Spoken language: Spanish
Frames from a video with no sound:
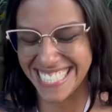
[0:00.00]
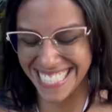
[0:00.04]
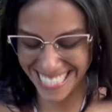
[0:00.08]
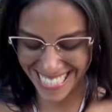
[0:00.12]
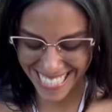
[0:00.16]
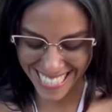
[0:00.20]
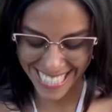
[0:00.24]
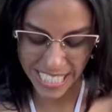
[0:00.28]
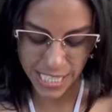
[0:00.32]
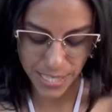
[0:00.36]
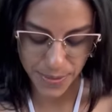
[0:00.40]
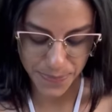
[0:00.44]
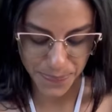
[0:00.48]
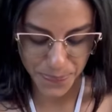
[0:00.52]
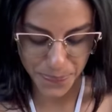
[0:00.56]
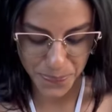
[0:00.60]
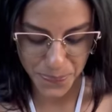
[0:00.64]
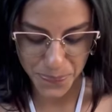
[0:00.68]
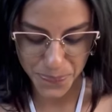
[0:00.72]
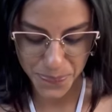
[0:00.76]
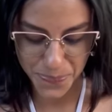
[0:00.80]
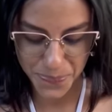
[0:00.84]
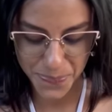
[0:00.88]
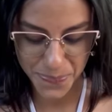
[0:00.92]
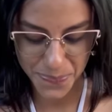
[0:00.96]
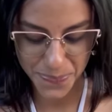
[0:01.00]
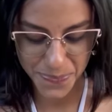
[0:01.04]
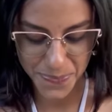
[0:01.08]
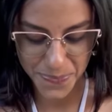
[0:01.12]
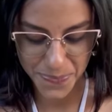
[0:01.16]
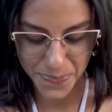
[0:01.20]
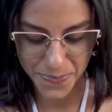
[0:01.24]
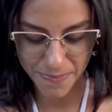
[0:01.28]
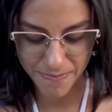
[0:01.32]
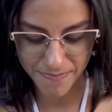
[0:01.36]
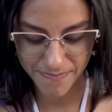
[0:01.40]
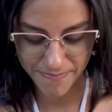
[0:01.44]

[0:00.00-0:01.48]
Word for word: No, porque comprometida o qué? Mm.